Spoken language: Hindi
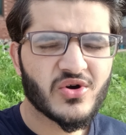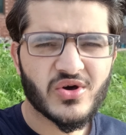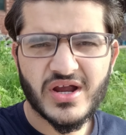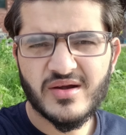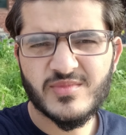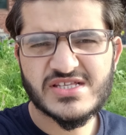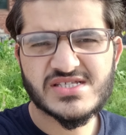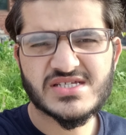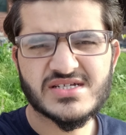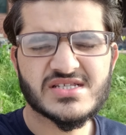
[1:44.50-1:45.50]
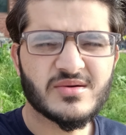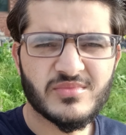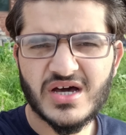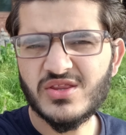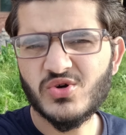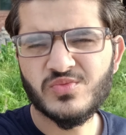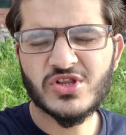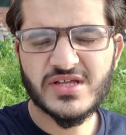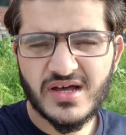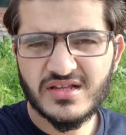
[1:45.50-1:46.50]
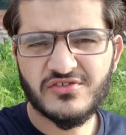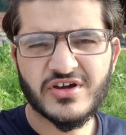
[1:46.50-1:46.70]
और एंड में जिस तरह इस्लामाबाद और मुल्तान का